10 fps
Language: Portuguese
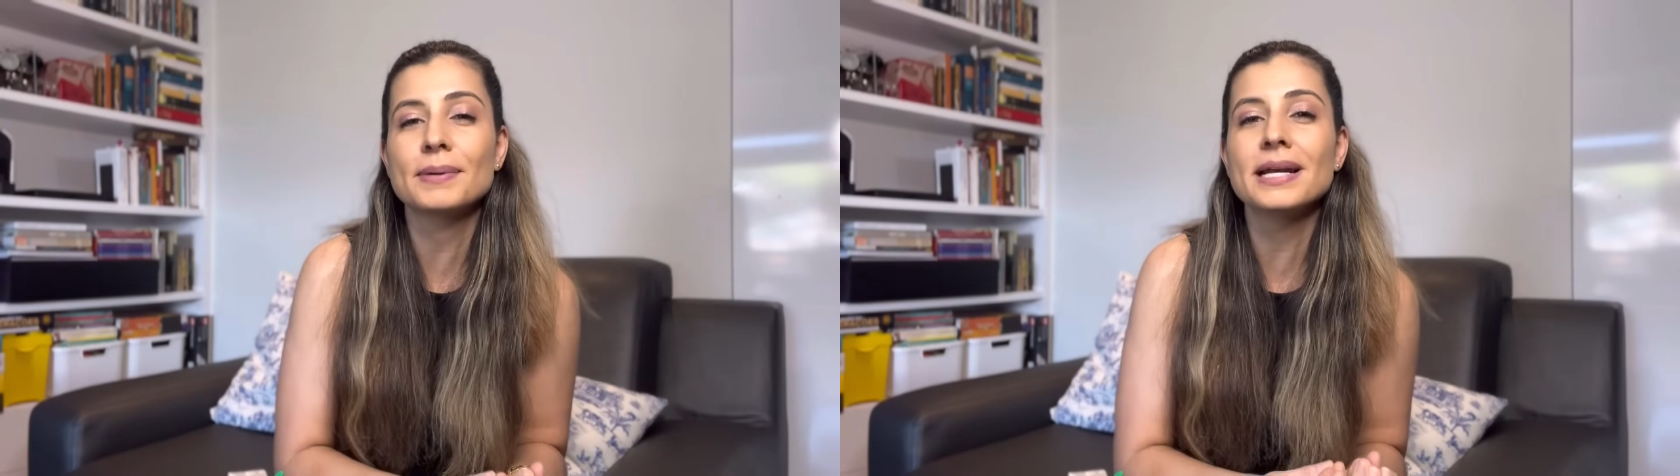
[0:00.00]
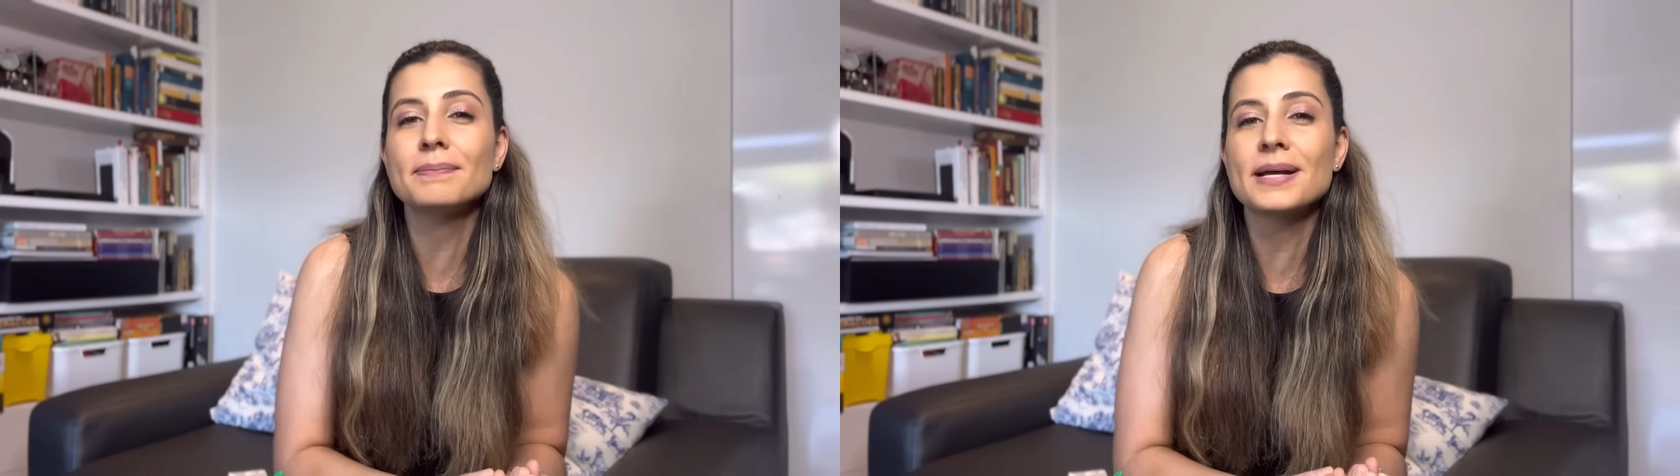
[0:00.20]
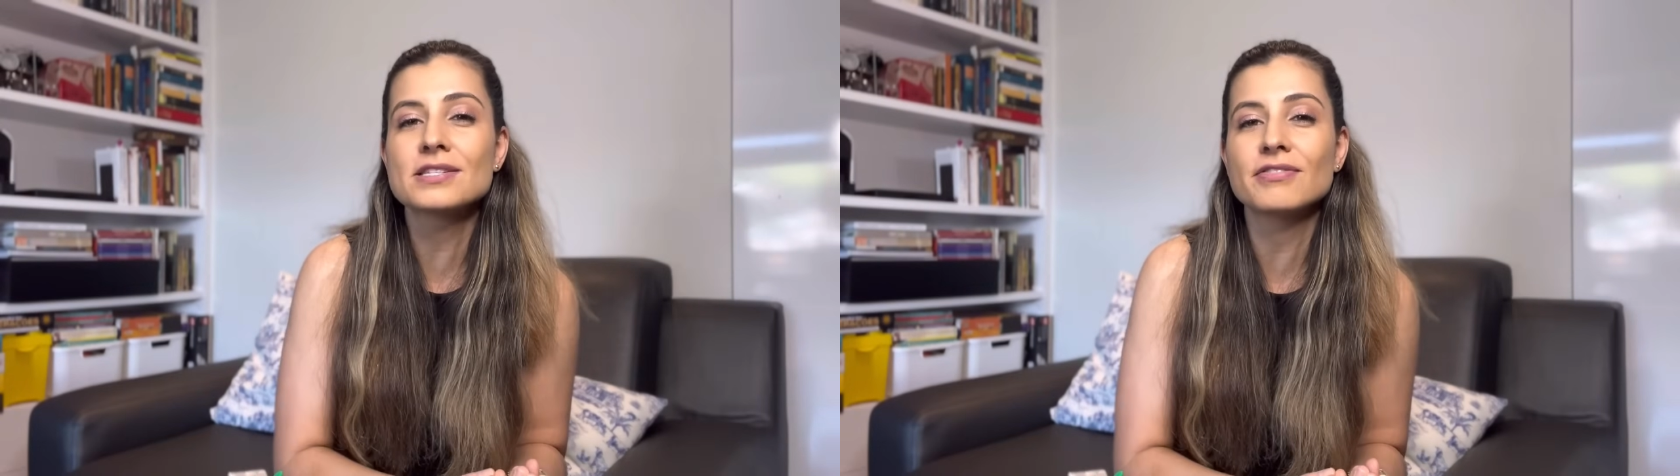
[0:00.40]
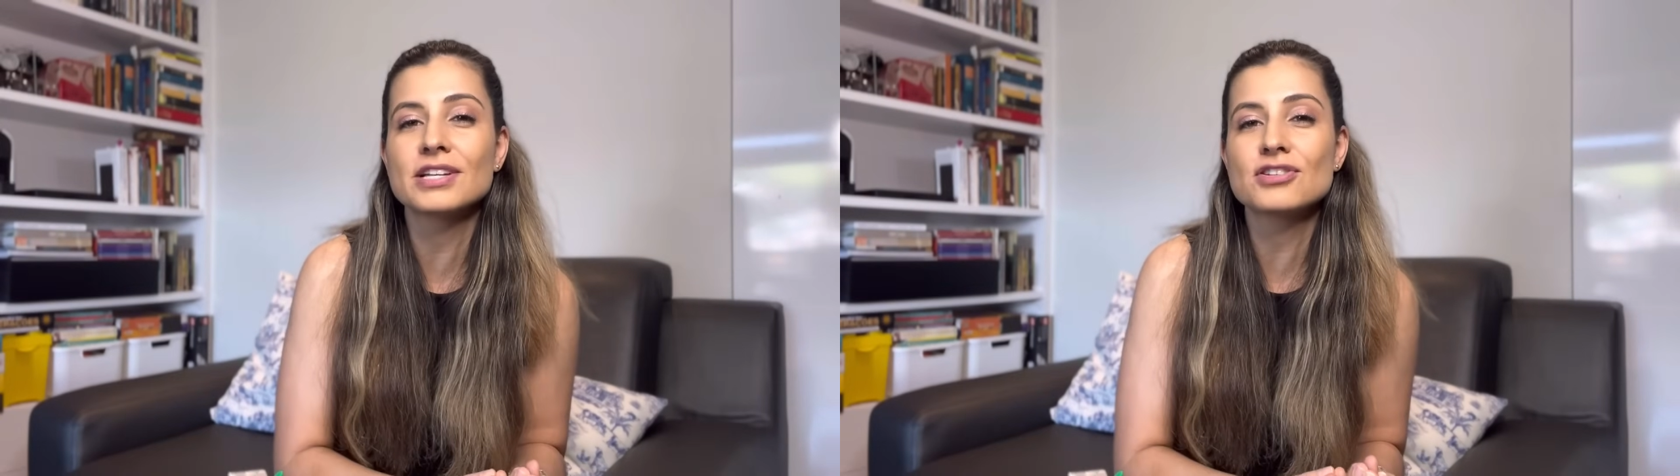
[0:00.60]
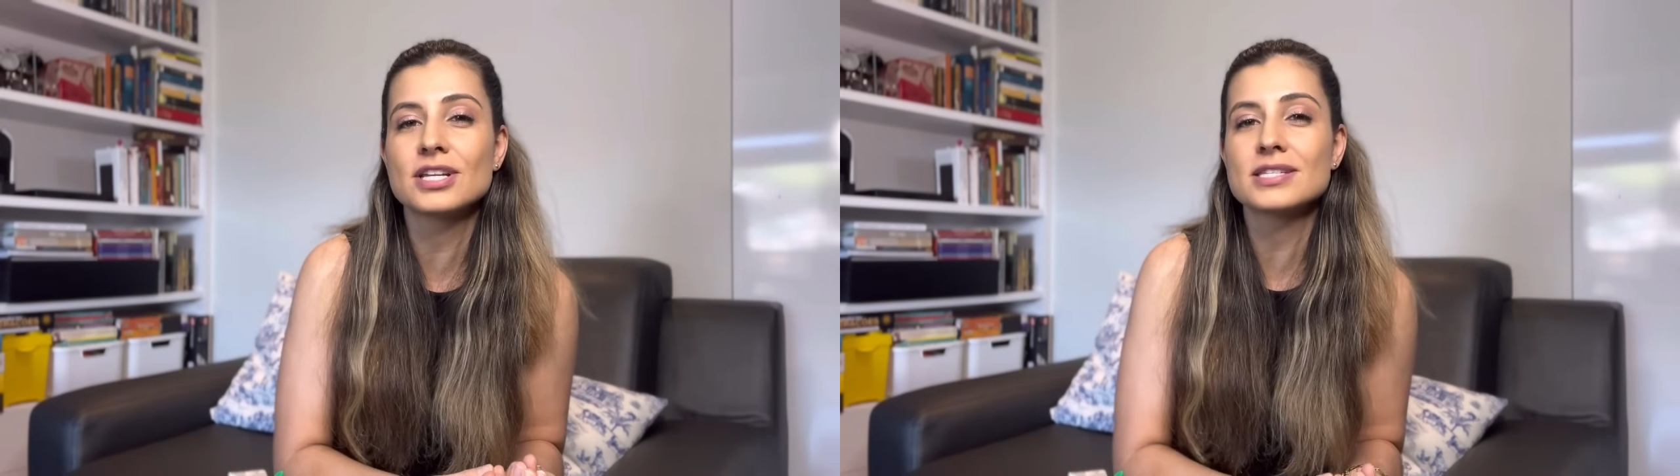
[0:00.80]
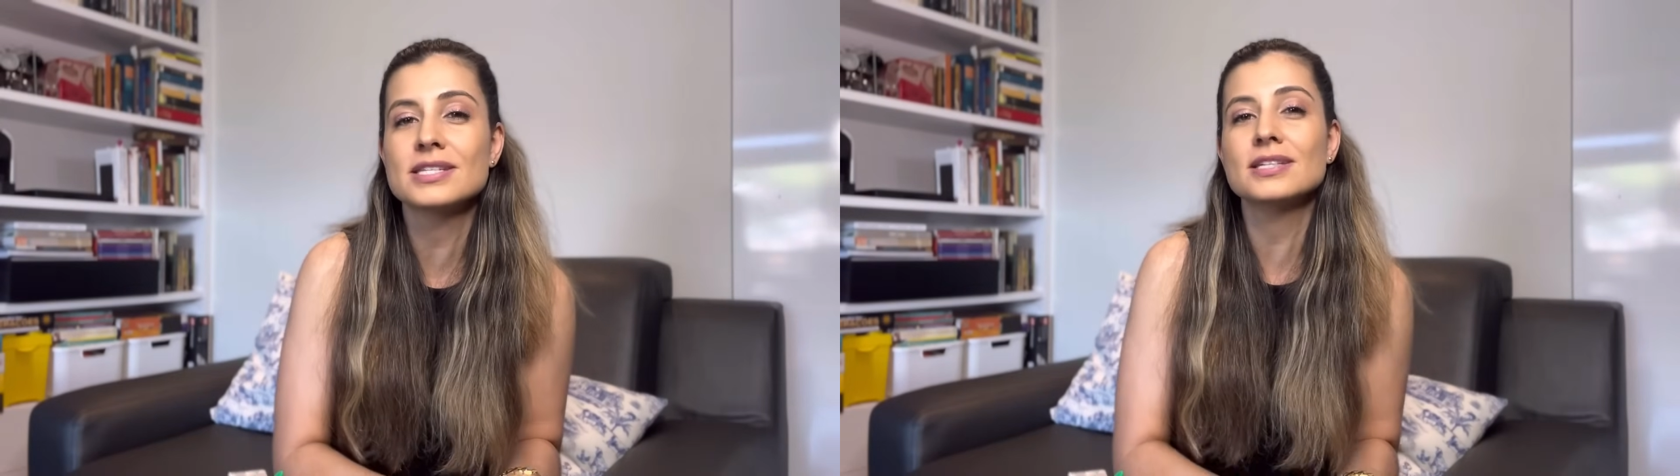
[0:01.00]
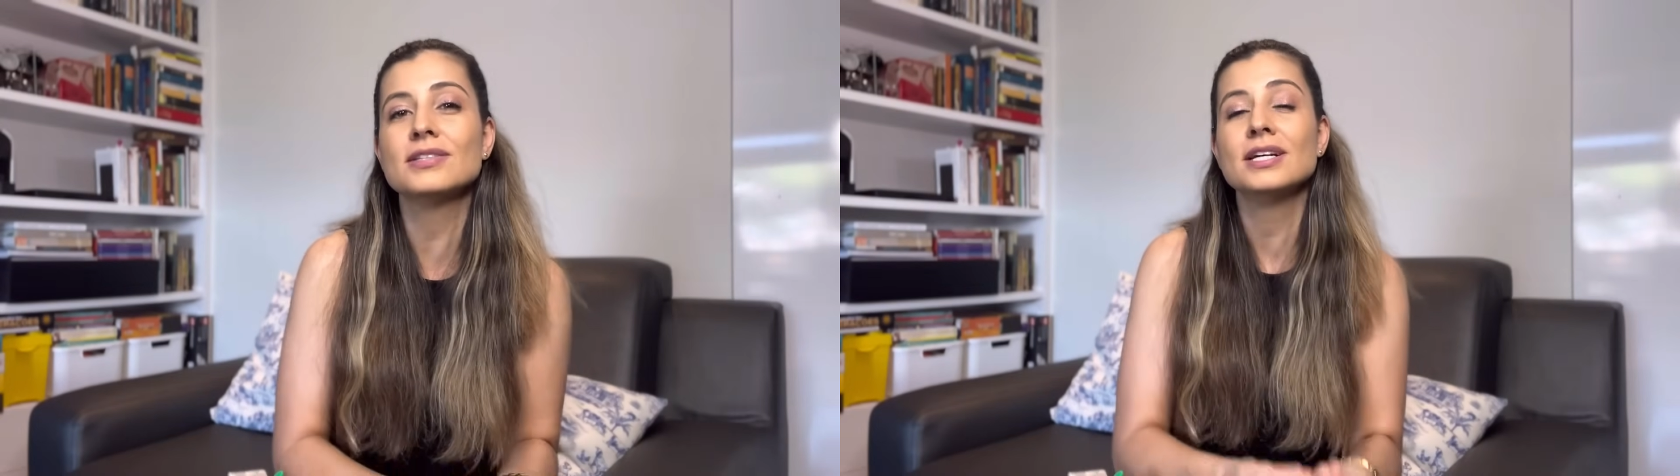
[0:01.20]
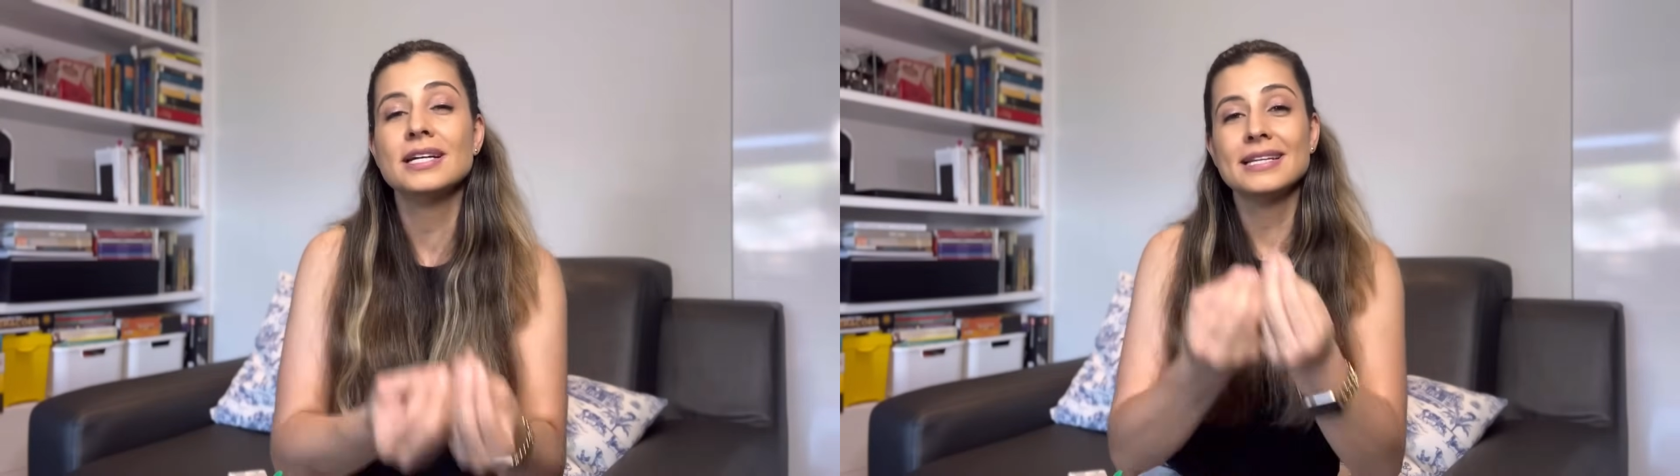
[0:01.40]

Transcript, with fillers: para limpar sofá de tecido